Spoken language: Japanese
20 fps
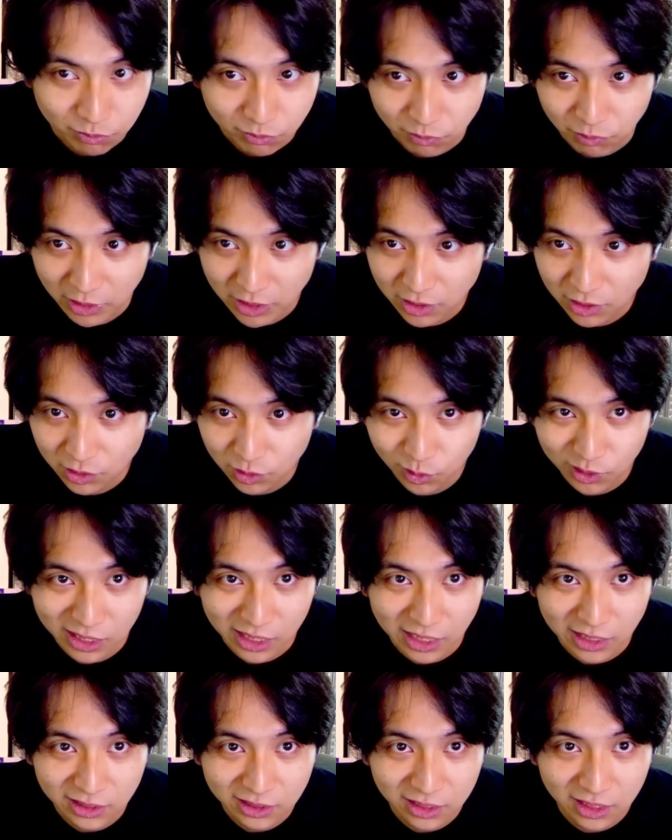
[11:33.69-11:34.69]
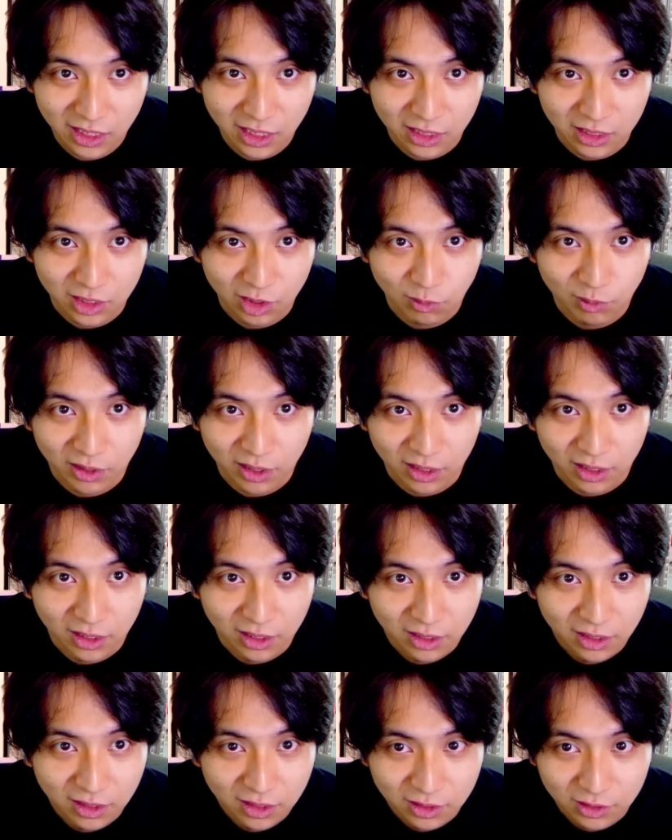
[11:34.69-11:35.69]
勉強が入ってないんけお前
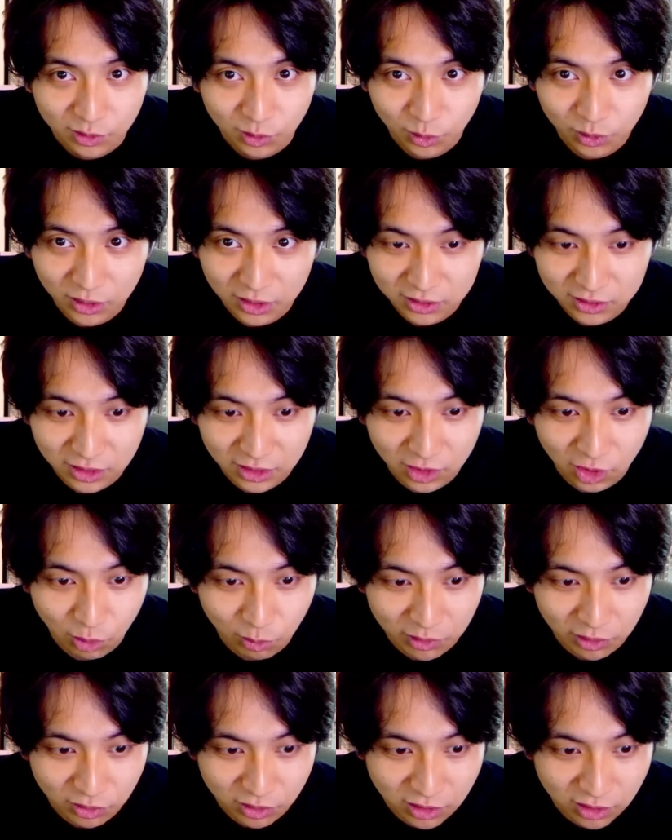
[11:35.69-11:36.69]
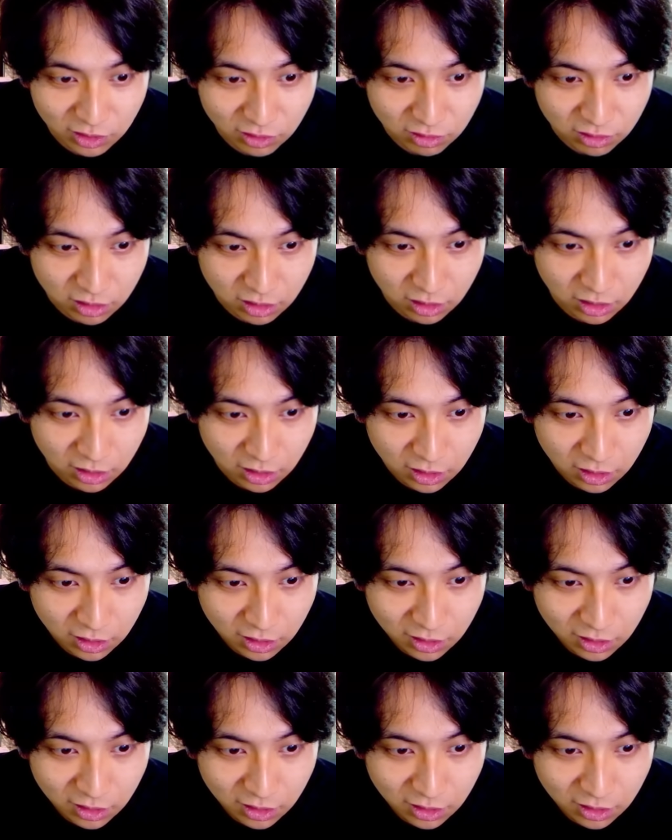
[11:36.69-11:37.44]
どうなってんねんお前の切り抜き